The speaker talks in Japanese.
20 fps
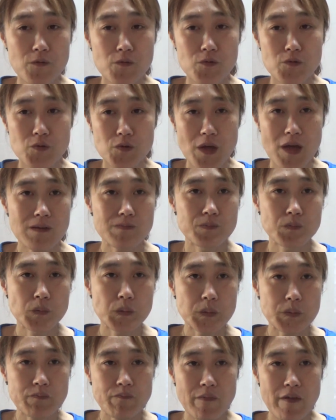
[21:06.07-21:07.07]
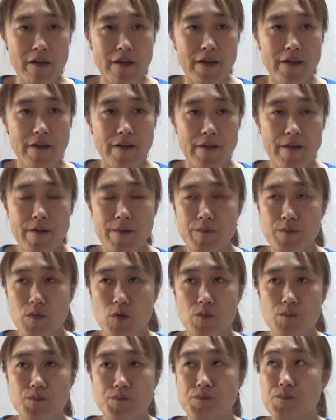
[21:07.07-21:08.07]
いうことでえー、っ
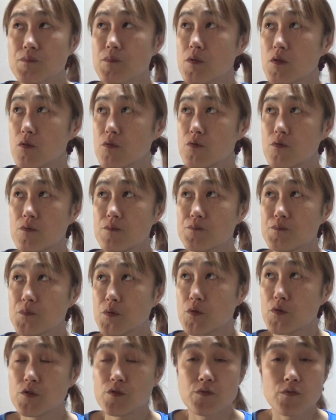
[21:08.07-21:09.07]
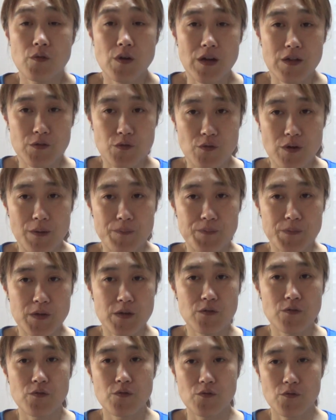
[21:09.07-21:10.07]
と今日のお昼ご飯動画、昨
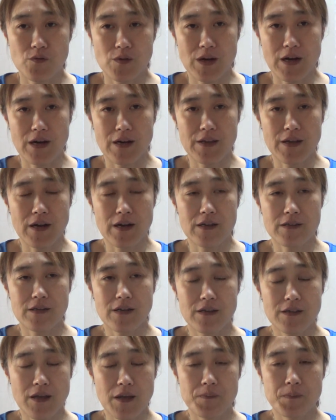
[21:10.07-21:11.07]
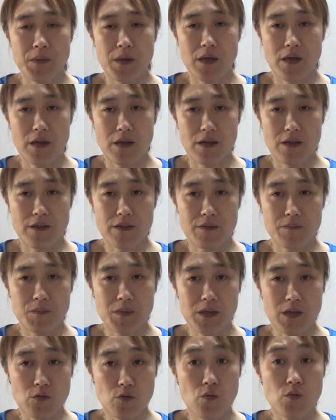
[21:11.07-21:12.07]
日の動画がなかったんで、えー、
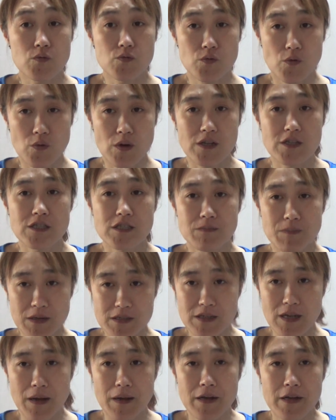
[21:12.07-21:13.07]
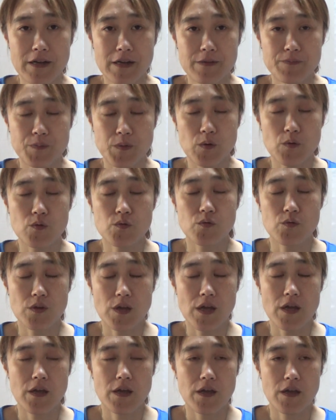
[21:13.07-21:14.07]
またトーク動画にしました。ということ
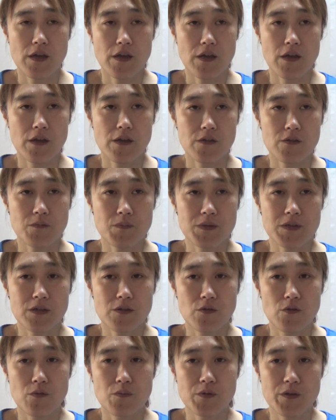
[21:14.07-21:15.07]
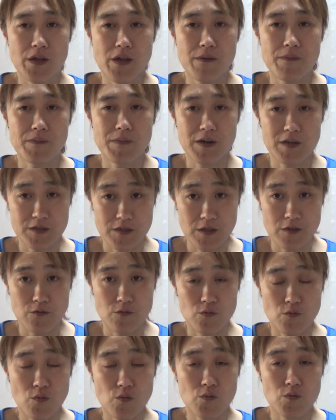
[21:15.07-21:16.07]
で、えー、とまた今日もね、あっちゃん
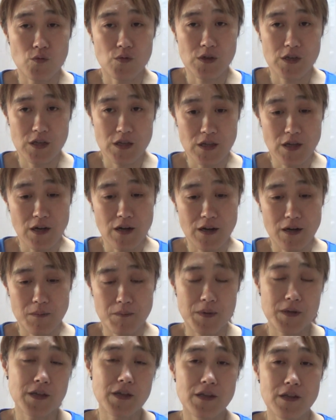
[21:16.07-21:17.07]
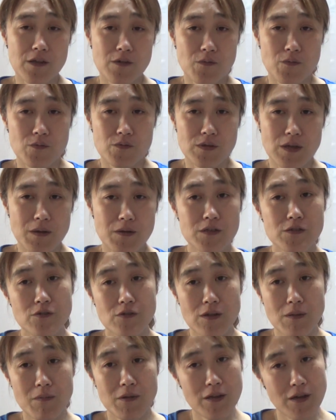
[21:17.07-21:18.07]
のトークを聞きながら、バナナを一
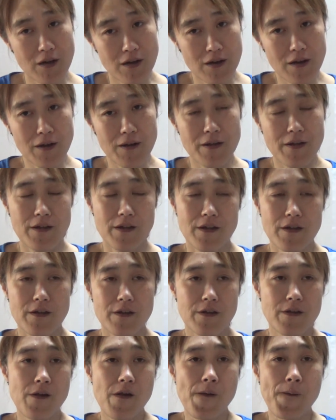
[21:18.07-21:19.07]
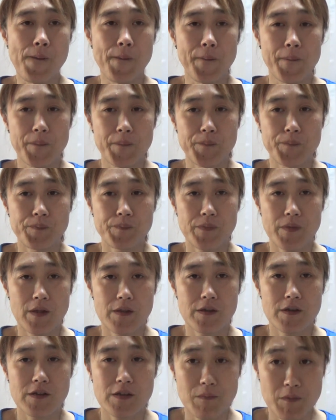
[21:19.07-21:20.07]
緒に食べながら、えー、
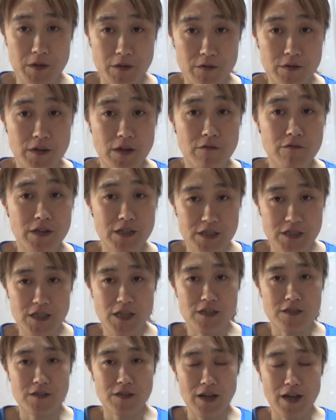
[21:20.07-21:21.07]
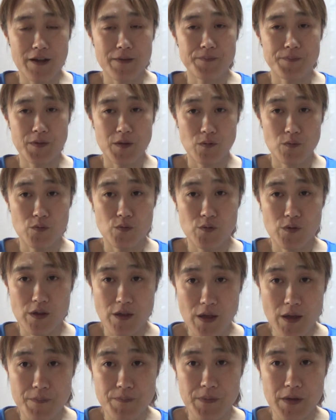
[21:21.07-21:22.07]
何か食べてくれたら嬉しいです。はい。ということ
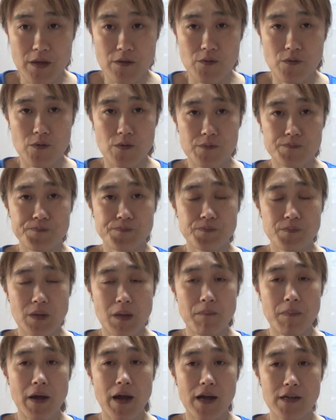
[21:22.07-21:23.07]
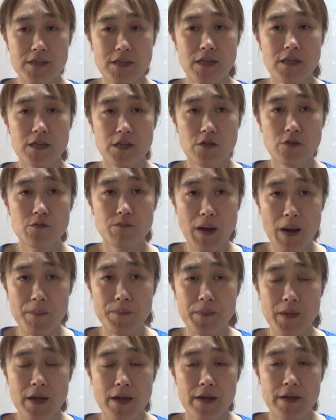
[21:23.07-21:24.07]
でね、あのー、やっぱ朝昼
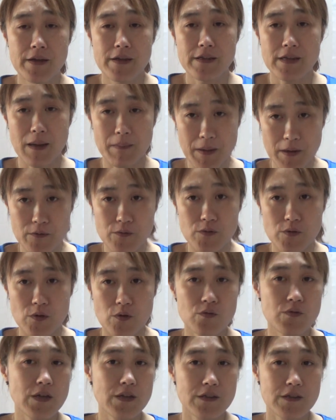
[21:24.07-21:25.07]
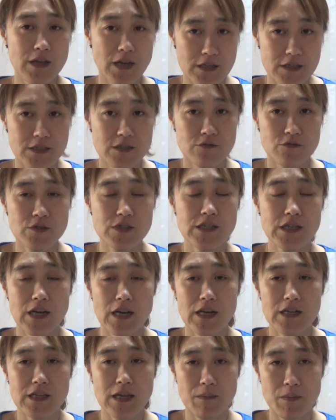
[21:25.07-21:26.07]
晩食べるってことは大事。口
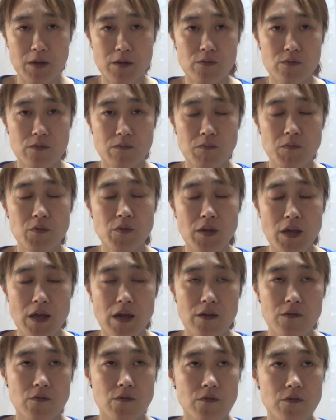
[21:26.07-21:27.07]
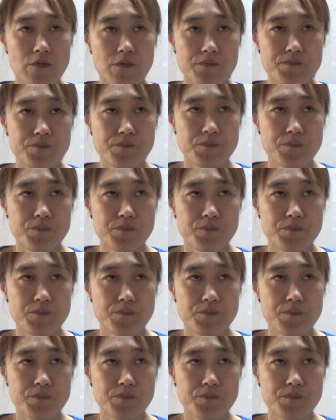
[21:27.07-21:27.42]
から食べるものね、あのー、